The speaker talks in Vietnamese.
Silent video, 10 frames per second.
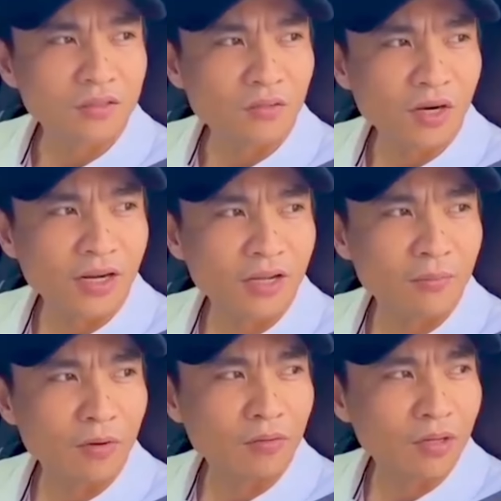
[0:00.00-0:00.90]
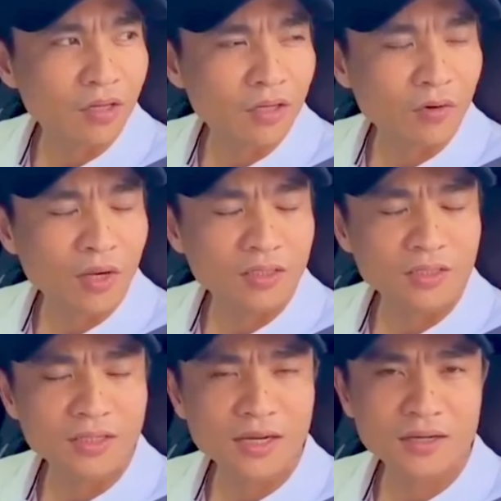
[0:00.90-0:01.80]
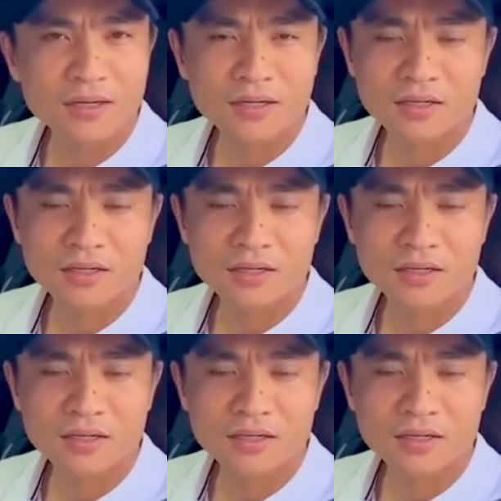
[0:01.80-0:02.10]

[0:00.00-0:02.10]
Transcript: qua đây mong cơ quan chức năng